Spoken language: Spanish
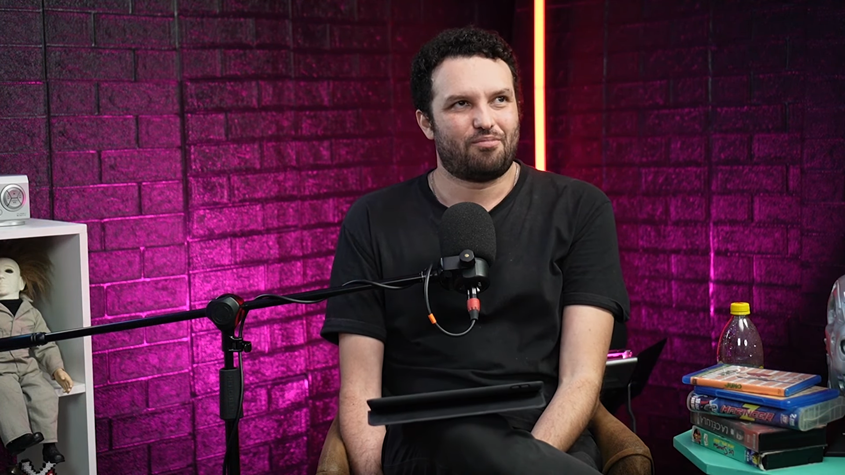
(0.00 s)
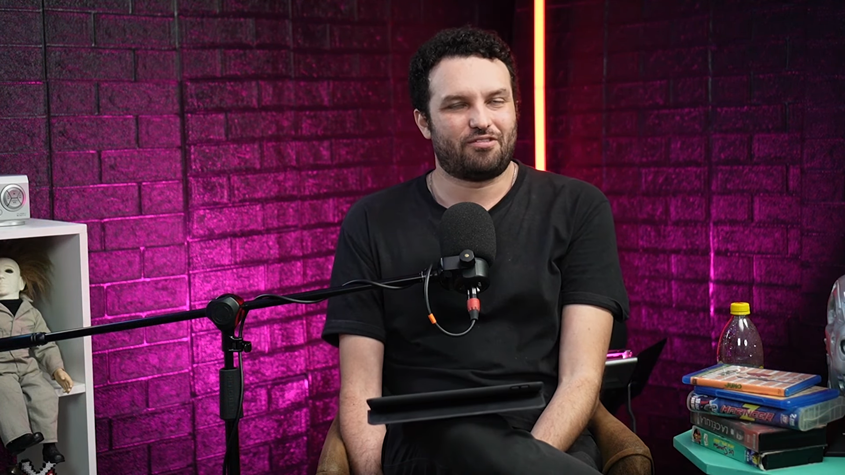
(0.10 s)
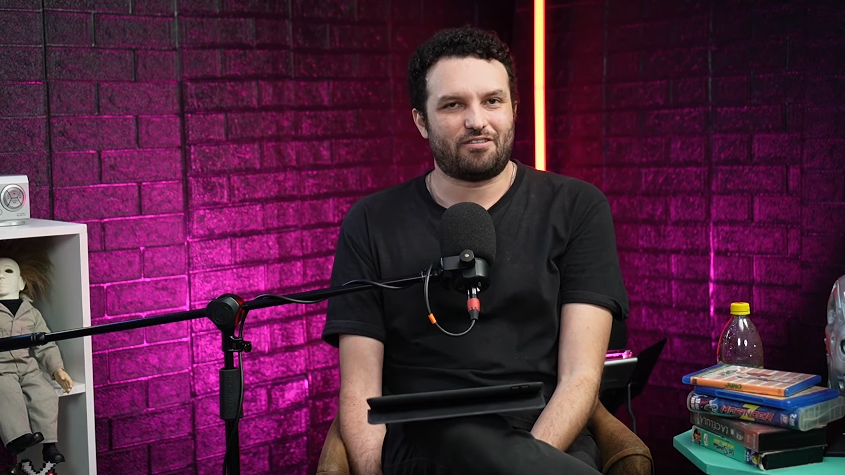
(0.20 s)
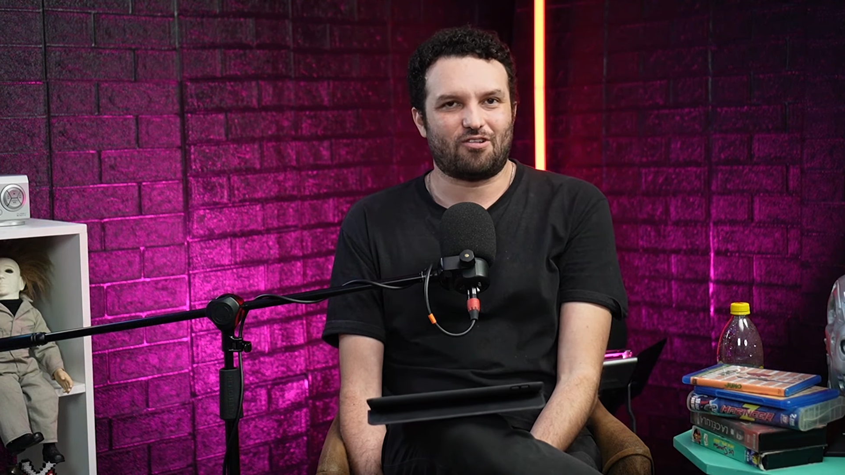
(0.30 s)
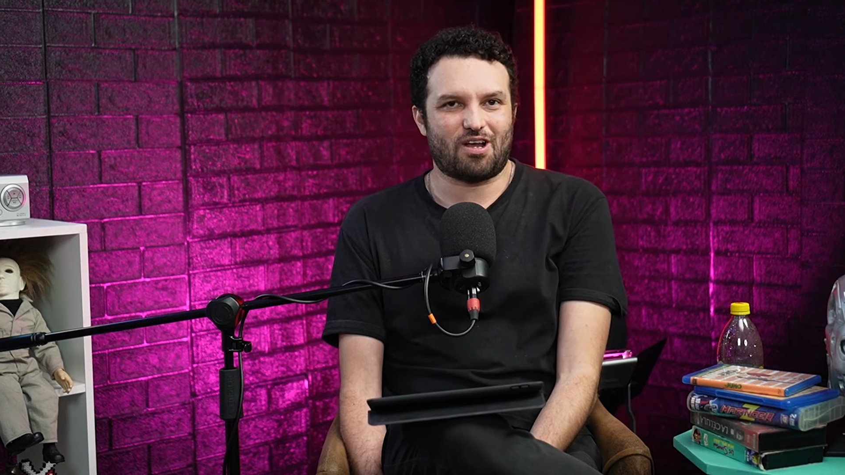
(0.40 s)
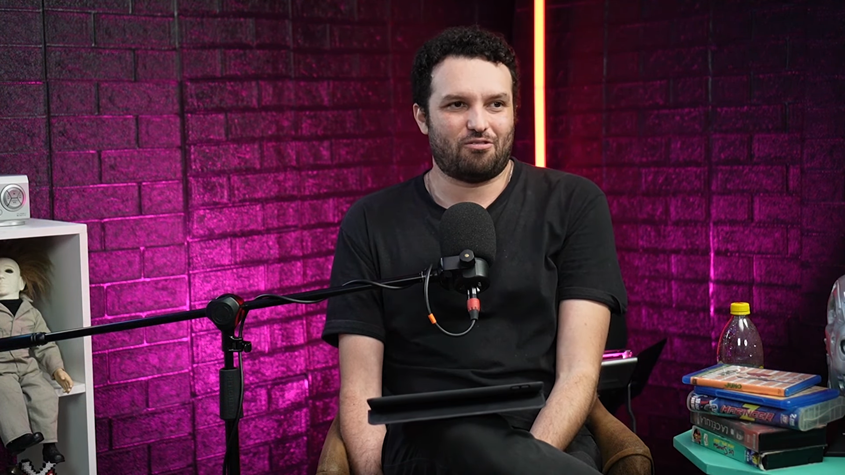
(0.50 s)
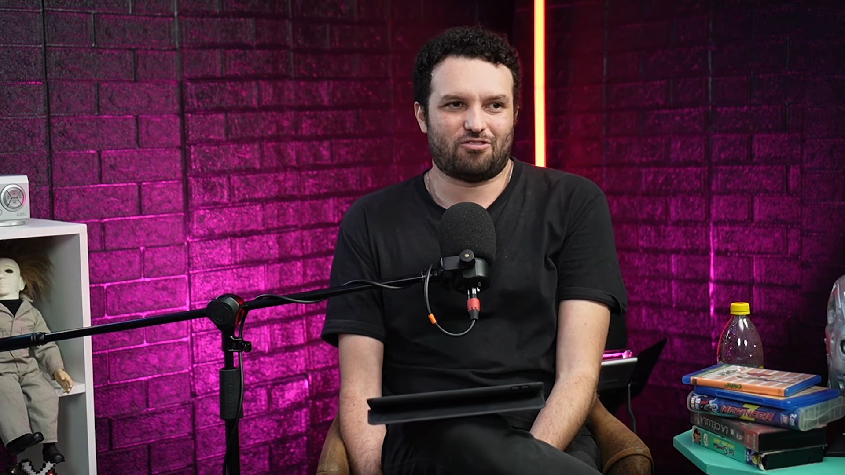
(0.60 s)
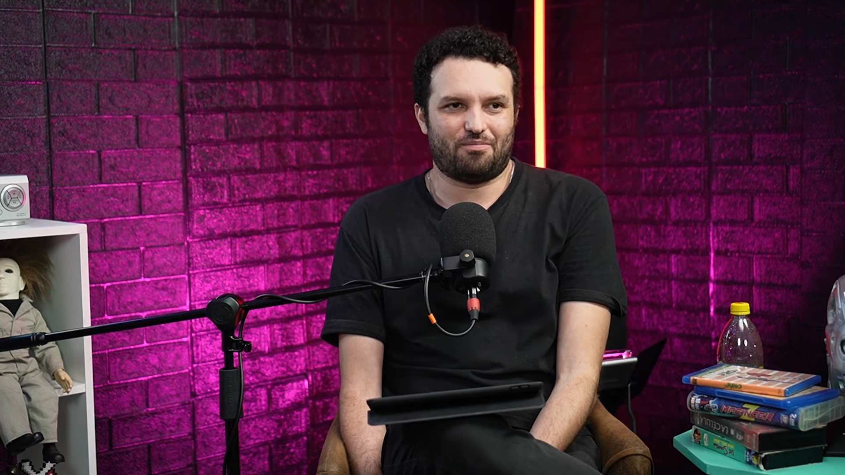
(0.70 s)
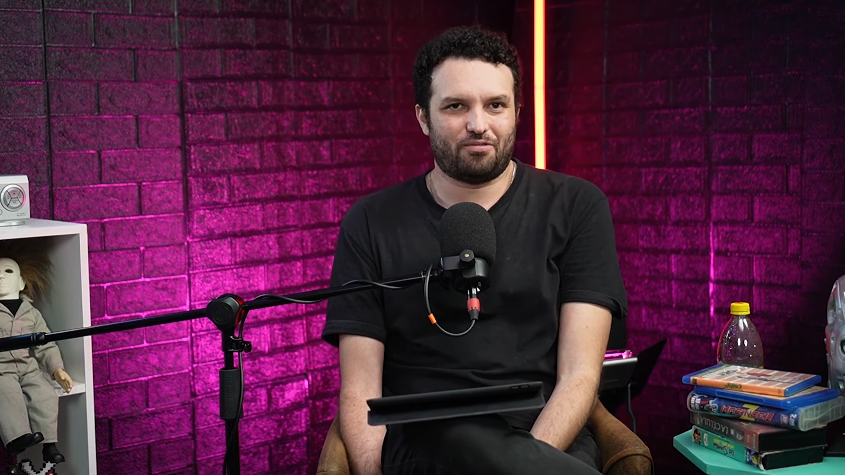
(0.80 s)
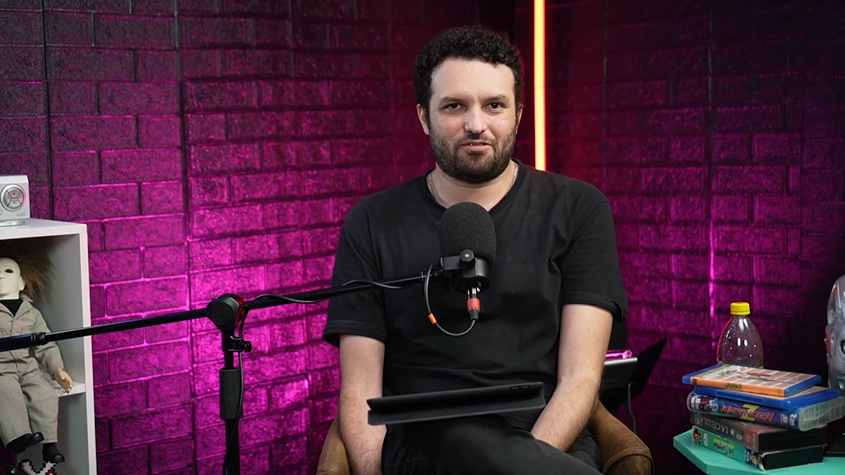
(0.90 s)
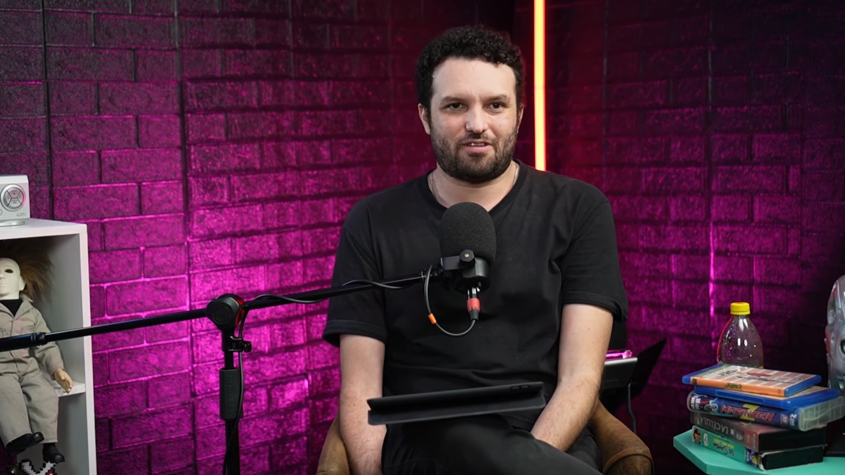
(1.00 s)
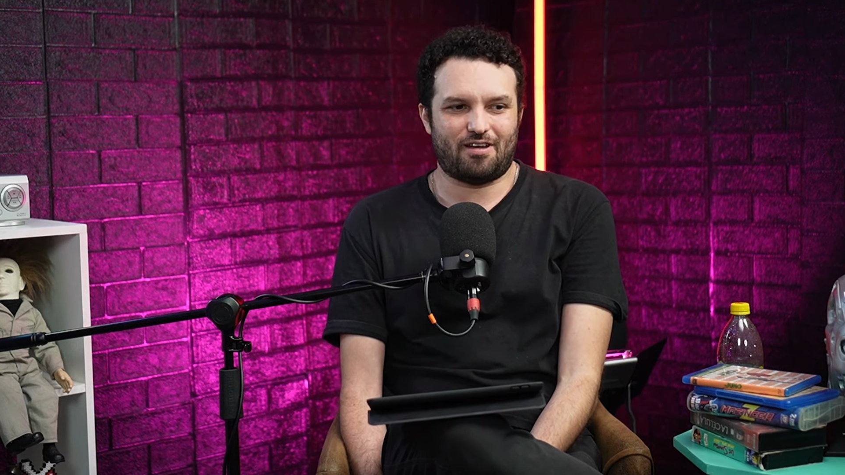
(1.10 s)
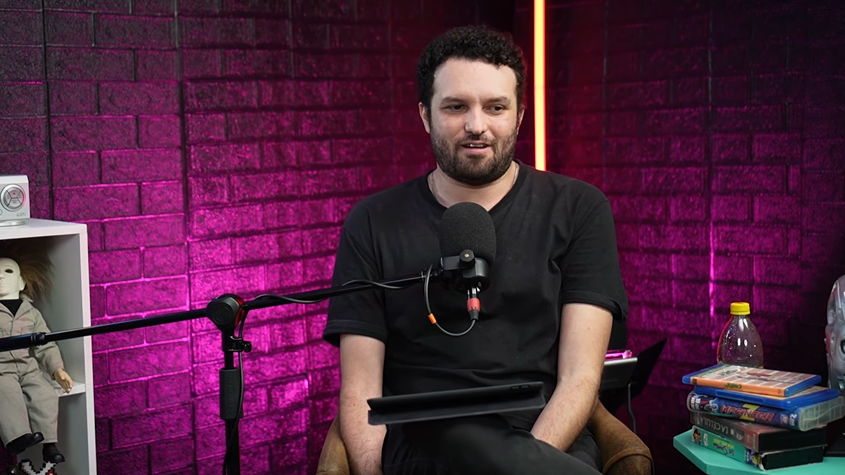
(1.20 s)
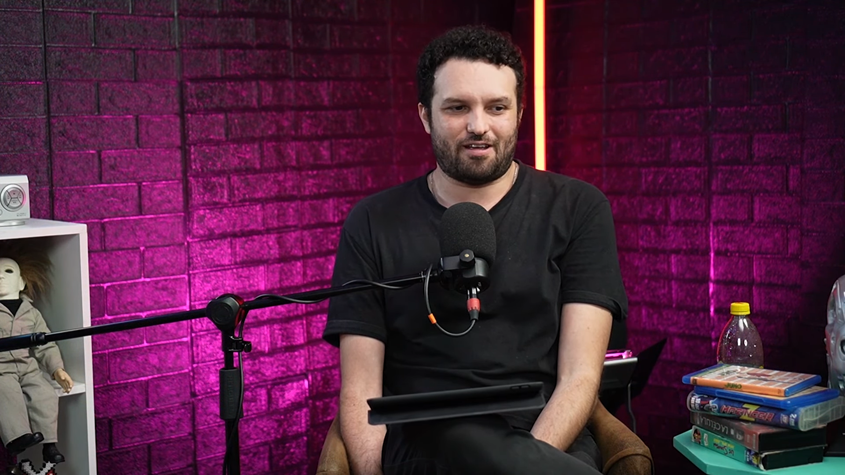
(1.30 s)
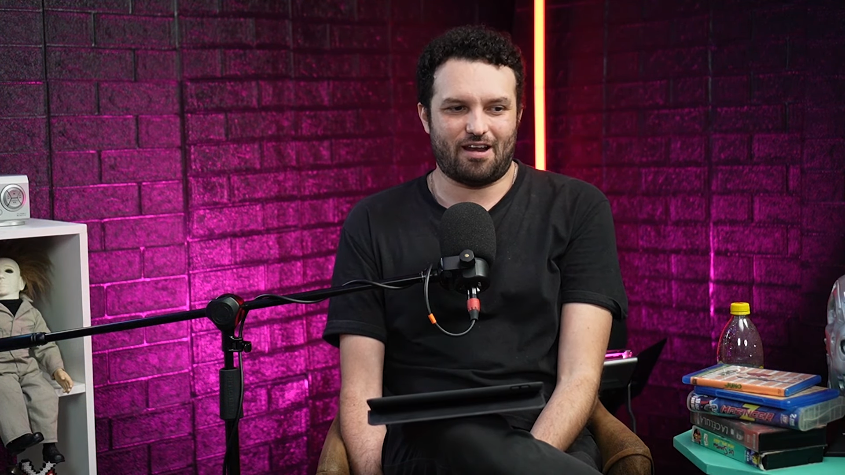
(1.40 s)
pues esto causó pues, que,